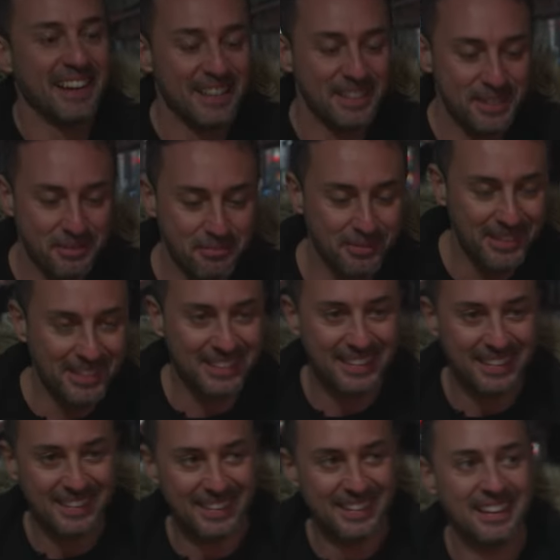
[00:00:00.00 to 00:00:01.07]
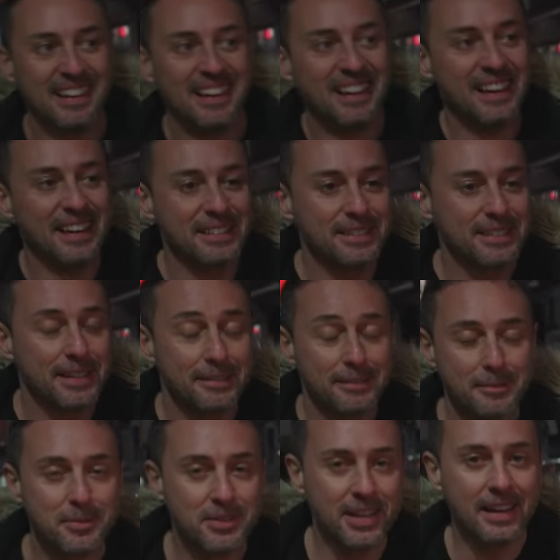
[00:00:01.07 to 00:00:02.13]
ya şimdi en
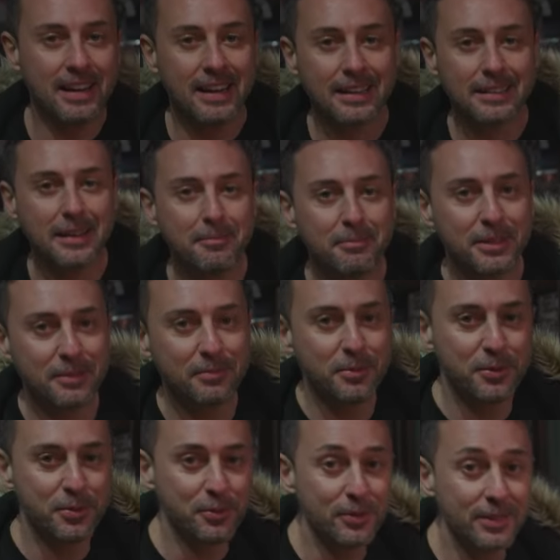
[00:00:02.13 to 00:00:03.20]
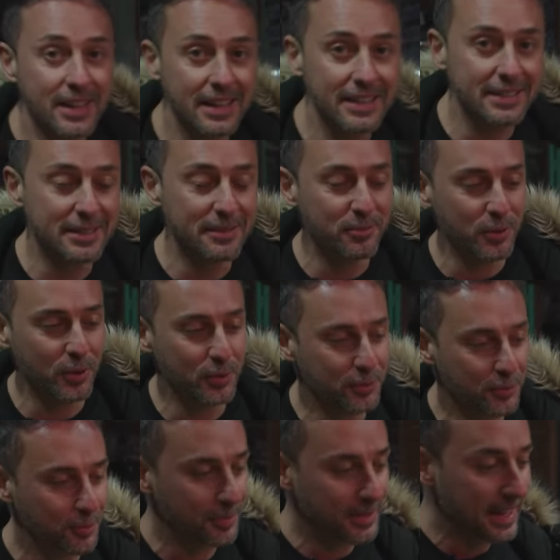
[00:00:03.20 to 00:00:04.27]
sevdiğim şeylerden biri. Bütün gün gezdim,
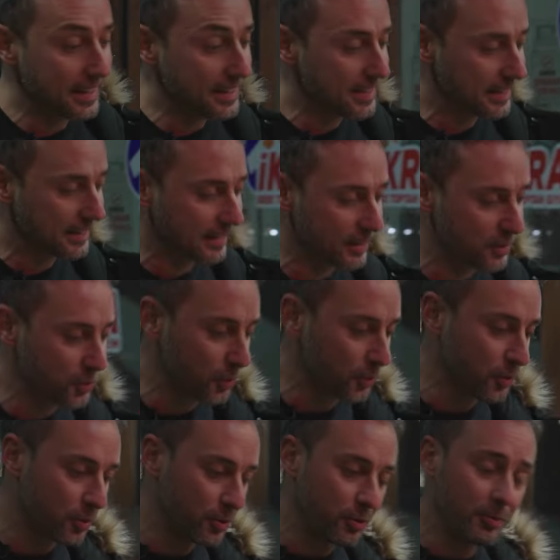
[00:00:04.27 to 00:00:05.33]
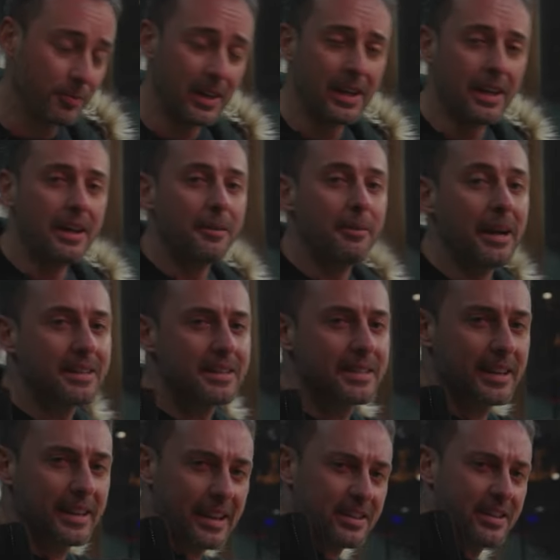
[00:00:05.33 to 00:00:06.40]
tozdum. Gerçekten çok yoruldum. Ben
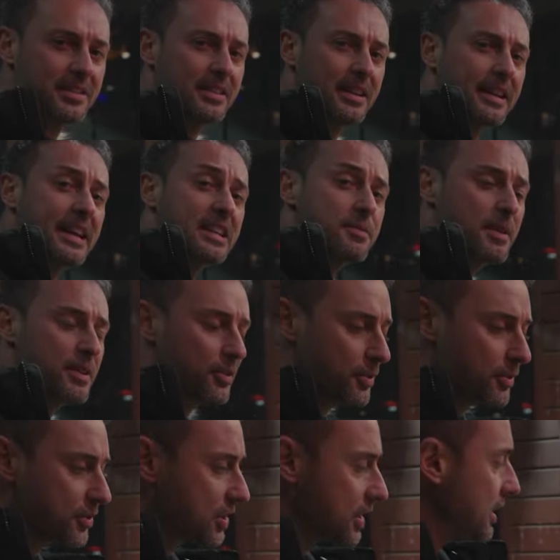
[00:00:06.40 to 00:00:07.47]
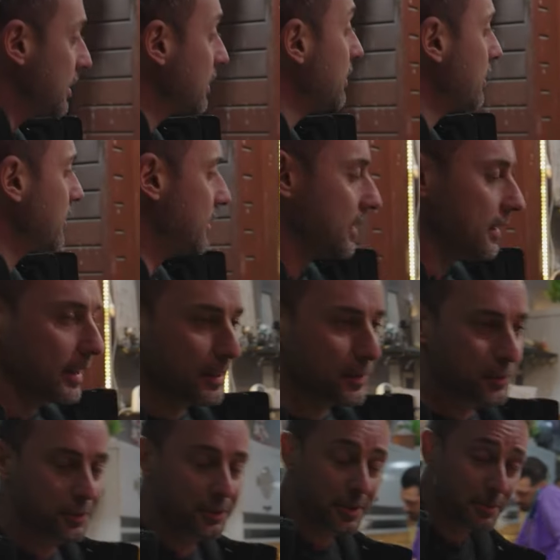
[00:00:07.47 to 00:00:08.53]
sıra gecesine geçmeden önce
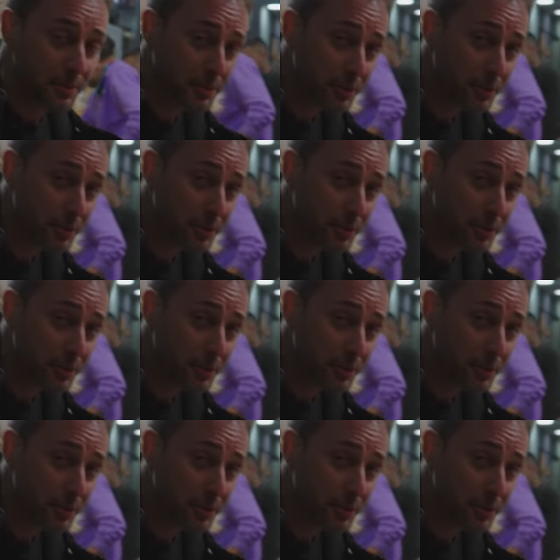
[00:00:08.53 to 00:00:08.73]
vallahi şurada bir